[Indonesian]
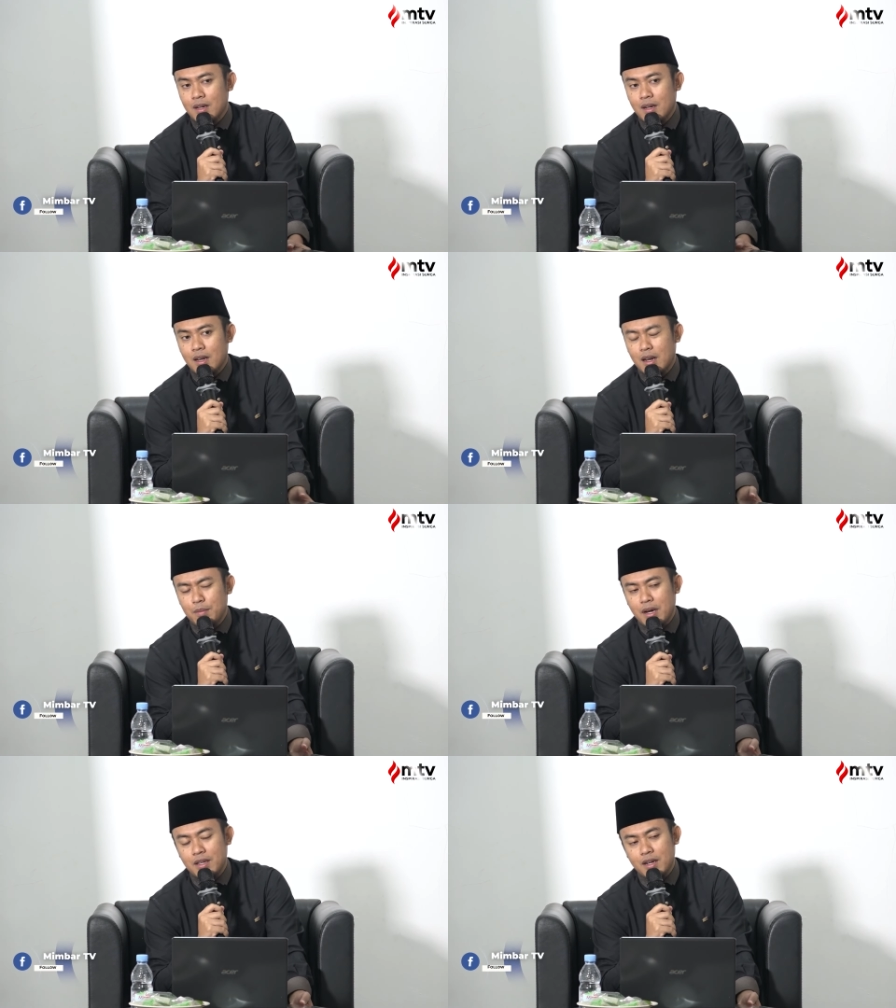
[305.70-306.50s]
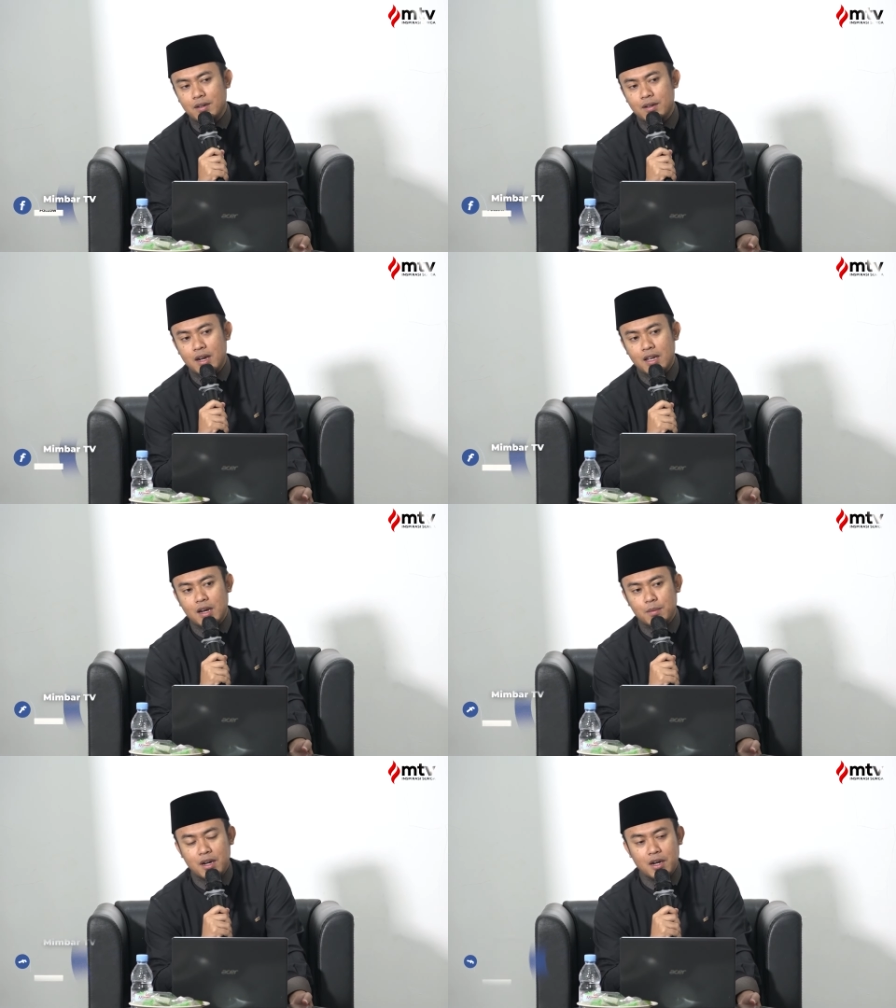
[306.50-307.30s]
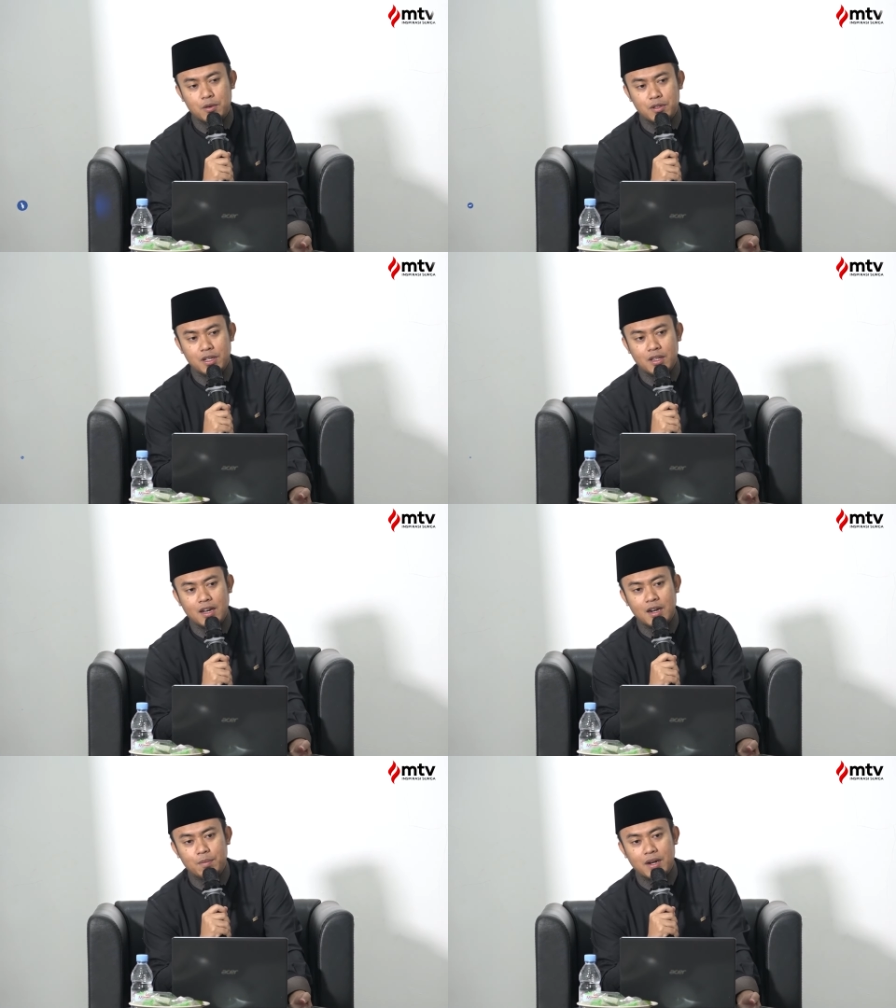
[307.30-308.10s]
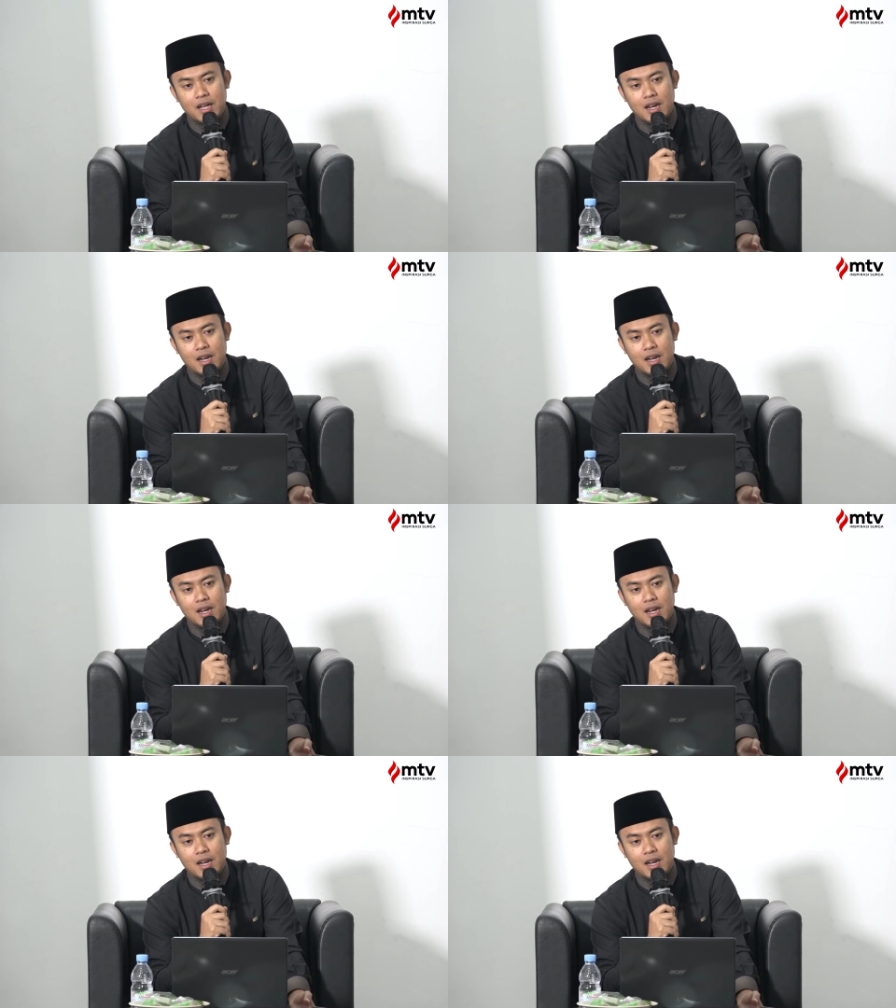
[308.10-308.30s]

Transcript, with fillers: karena banyak orang yang mengaku cinta kepada